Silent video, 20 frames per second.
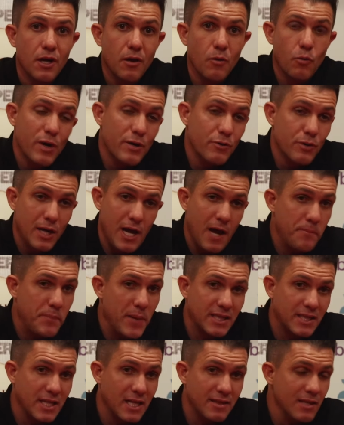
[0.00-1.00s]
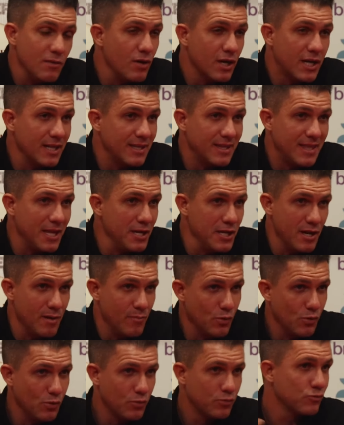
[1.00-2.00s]
Bueno, y la expectativa que
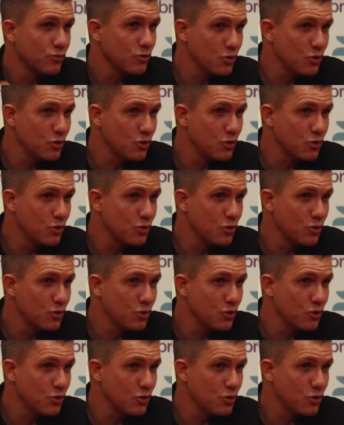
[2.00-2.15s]
teníamos,